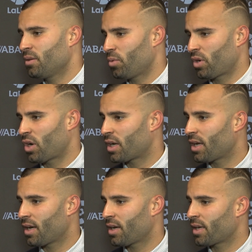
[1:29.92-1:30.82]
bueno,
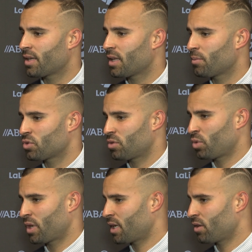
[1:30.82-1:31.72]
ahora aquí estamos,
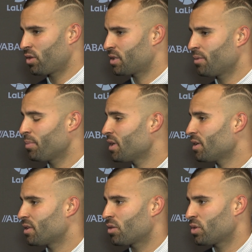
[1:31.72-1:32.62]
somos guerreros de siempre,
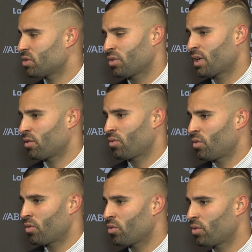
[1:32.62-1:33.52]
este club ha sido
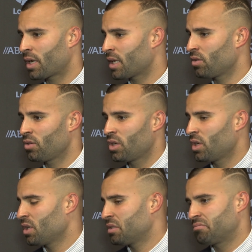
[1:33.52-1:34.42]
un, club guerrero
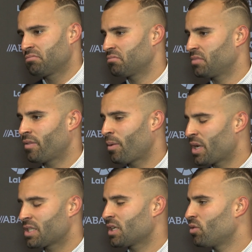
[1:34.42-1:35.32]
y vamos
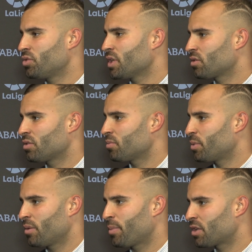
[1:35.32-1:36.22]
a seguir luchando
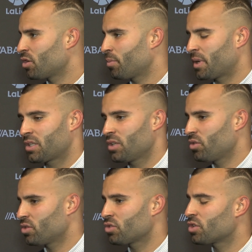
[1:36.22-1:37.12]
de partido a
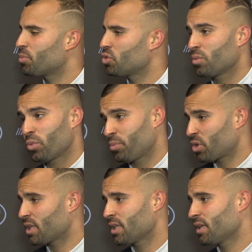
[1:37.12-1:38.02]
partido y son tres puntos muy
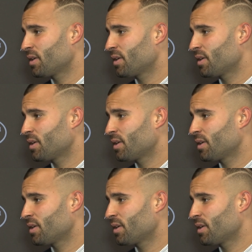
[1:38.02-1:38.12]
importantes.